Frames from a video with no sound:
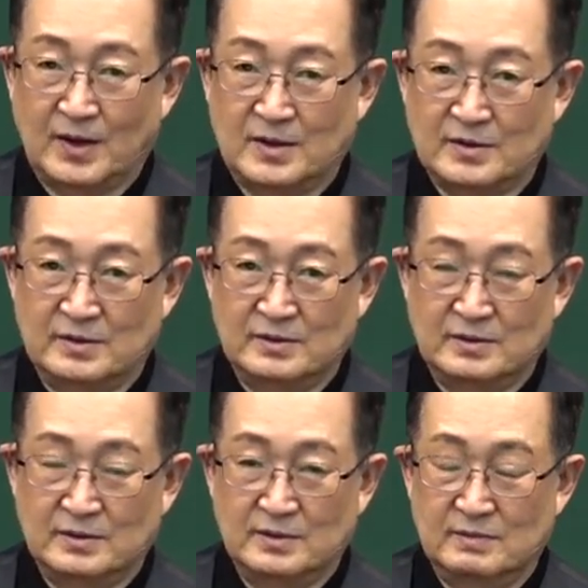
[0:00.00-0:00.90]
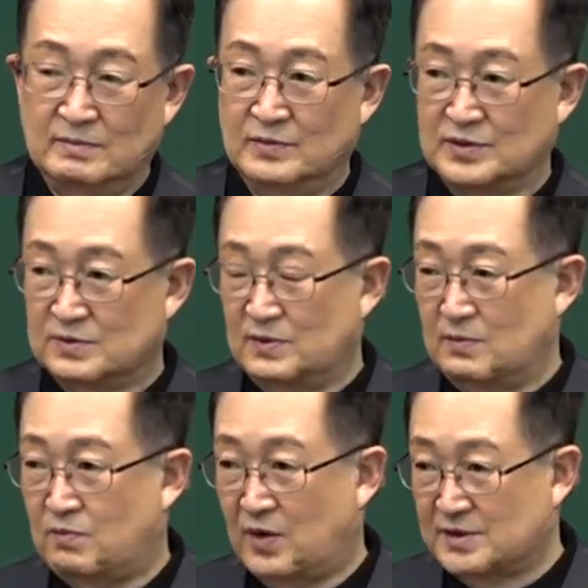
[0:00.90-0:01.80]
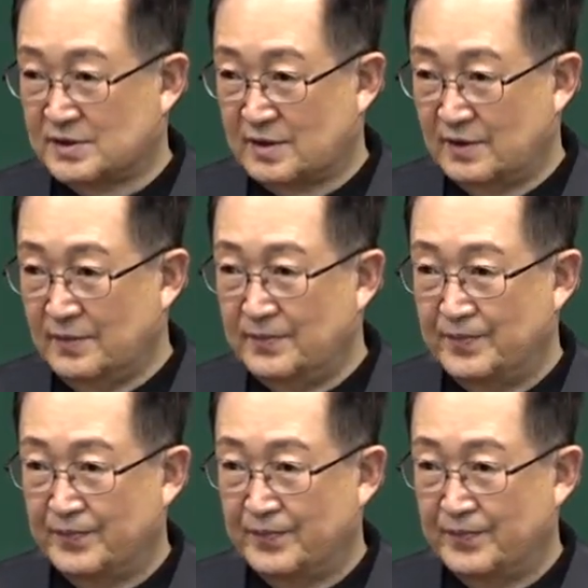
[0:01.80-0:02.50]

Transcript: 그런 모습을 보았잖아요.